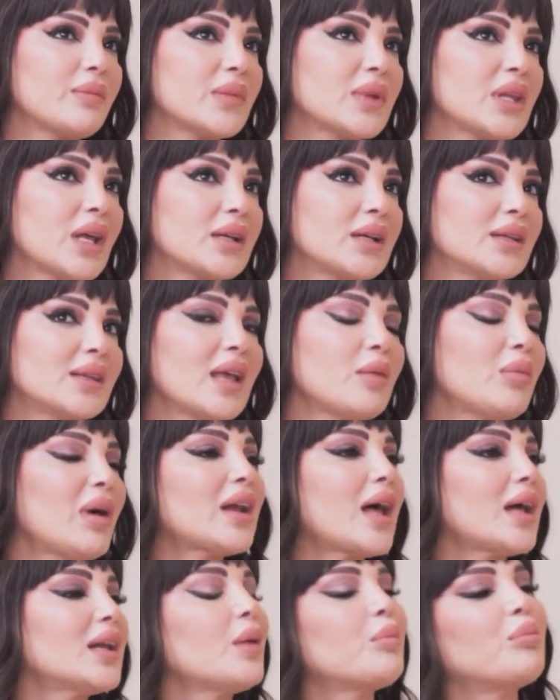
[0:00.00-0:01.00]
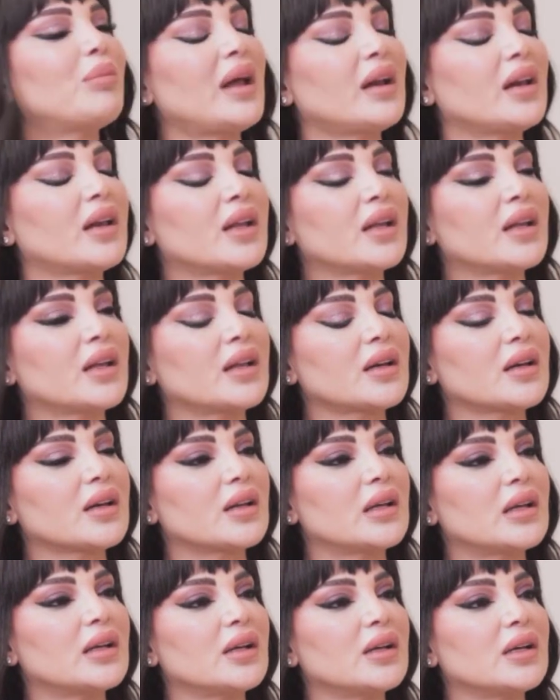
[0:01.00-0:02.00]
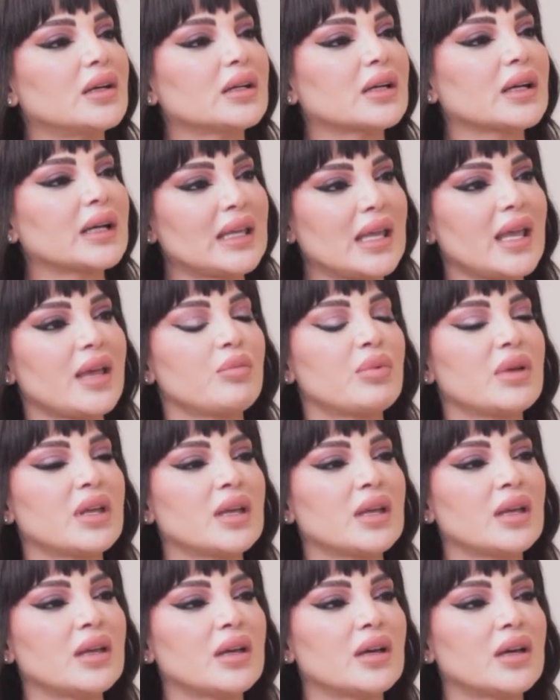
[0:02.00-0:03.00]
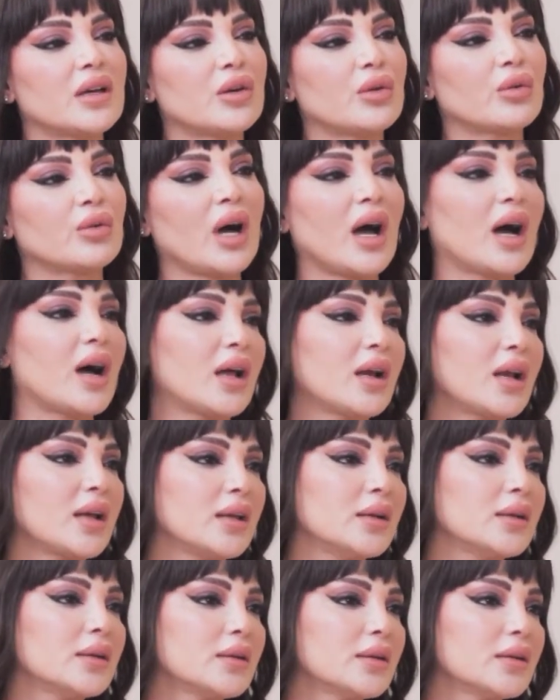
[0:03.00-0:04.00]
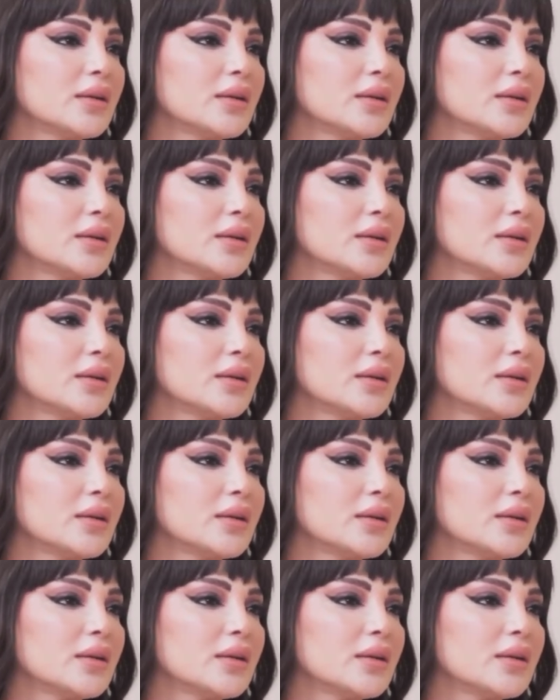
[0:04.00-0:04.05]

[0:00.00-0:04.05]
يعني دايما انا ببرر آه، غيابي انه حق علي